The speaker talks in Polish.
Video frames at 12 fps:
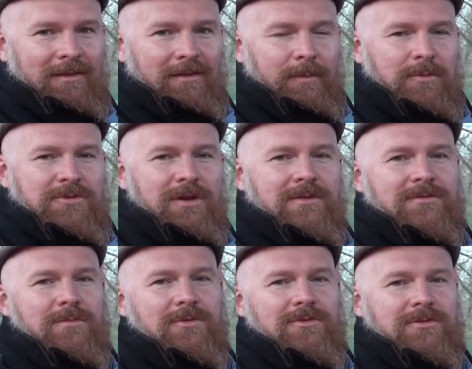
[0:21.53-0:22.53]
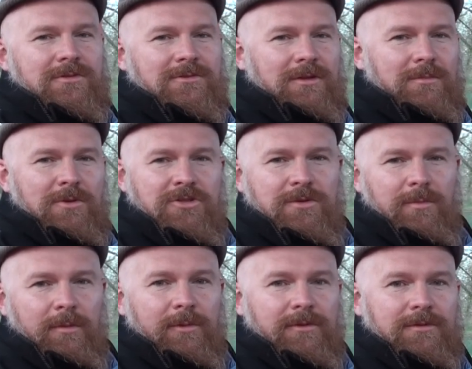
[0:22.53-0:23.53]
I pomyślałem sobie, że to jest taki magic
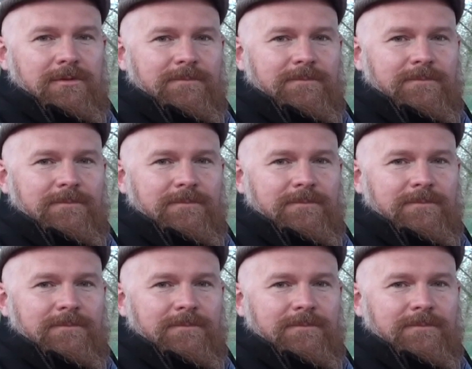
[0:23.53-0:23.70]
moment.